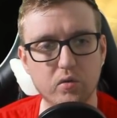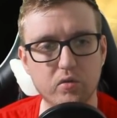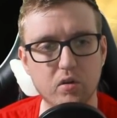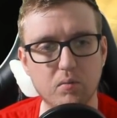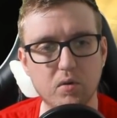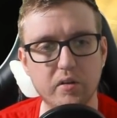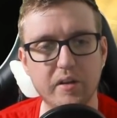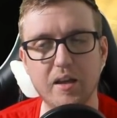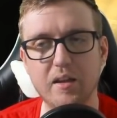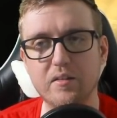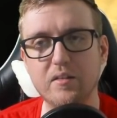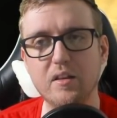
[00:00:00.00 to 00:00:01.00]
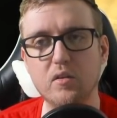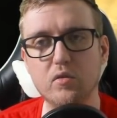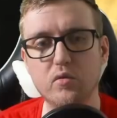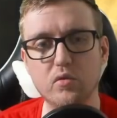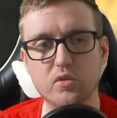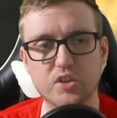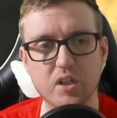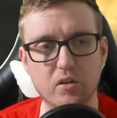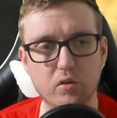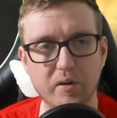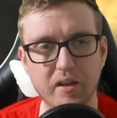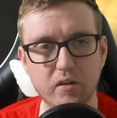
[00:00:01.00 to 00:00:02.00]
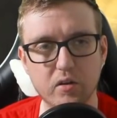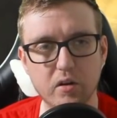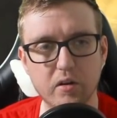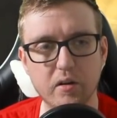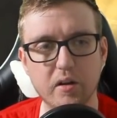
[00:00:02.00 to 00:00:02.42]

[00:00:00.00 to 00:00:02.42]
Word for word: de Stormlord, ainsi que de Shadowbringer.